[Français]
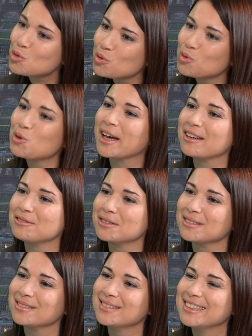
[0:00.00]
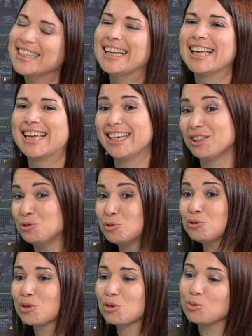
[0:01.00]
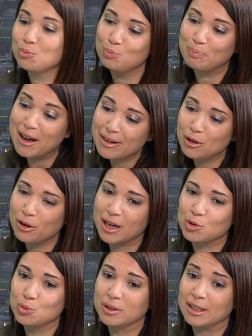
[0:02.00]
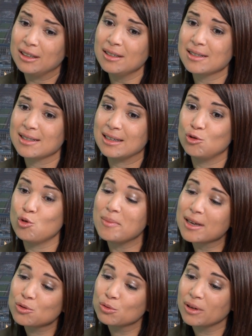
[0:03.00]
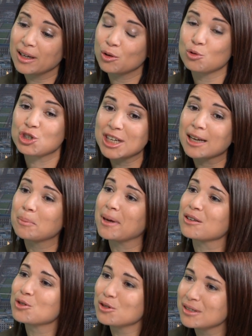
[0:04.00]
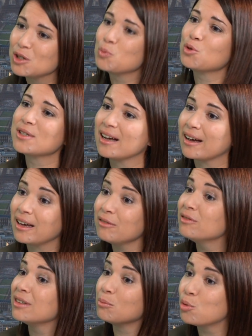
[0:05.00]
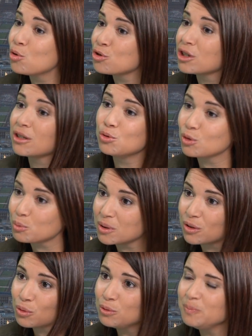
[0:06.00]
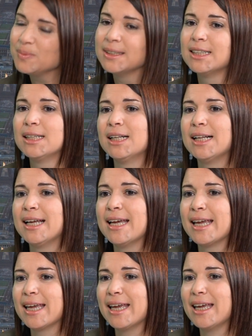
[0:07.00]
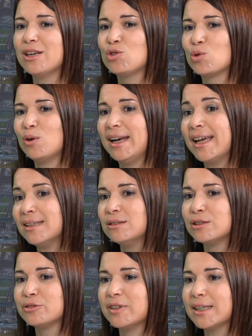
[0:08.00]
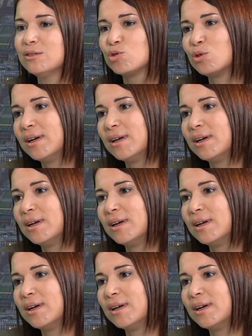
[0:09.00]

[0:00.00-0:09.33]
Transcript: sont nos rêves. Et donc, ma valeur ajoutée, c'est de m'assurer que chaque personne dispose d'un rêve, d'un projet, d'une ambition. Et je l'aide en fait, je